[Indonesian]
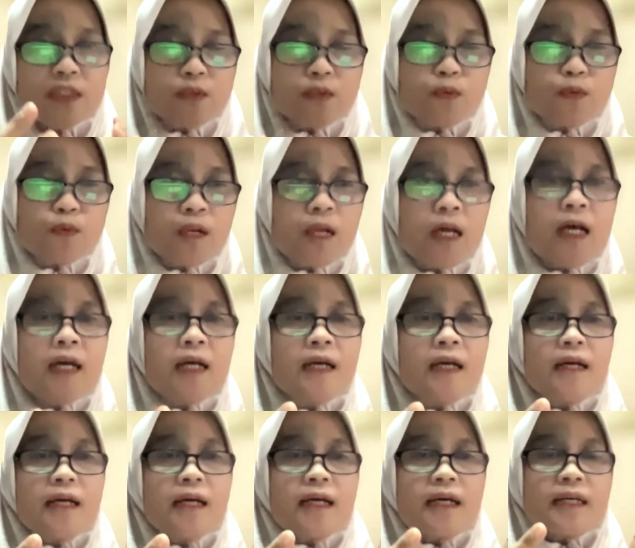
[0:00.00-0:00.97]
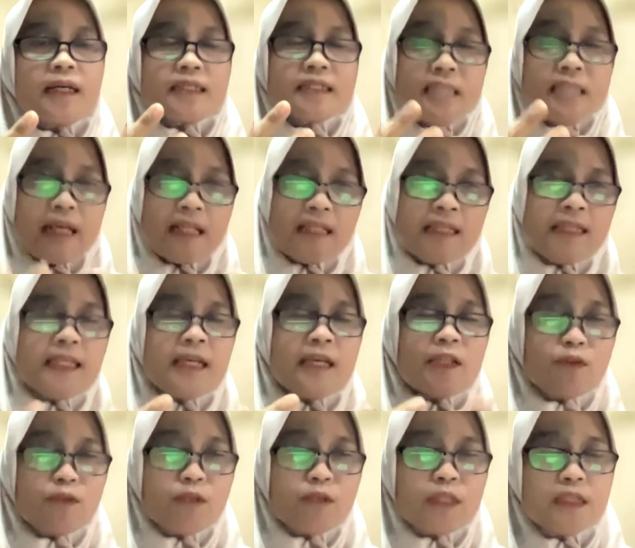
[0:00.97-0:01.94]
kurang, stunting
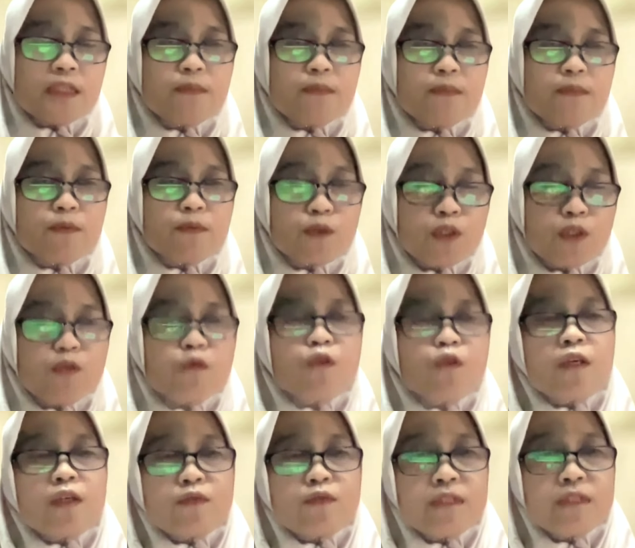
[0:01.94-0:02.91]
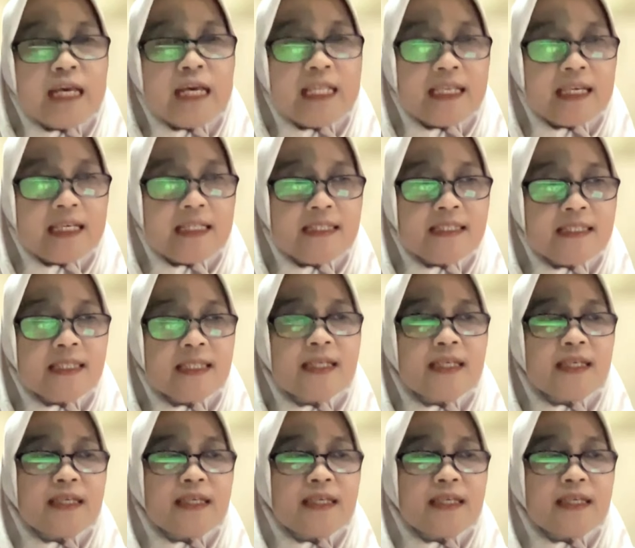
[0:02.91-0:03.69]
atau gizi buruk itu juga harus diatasi.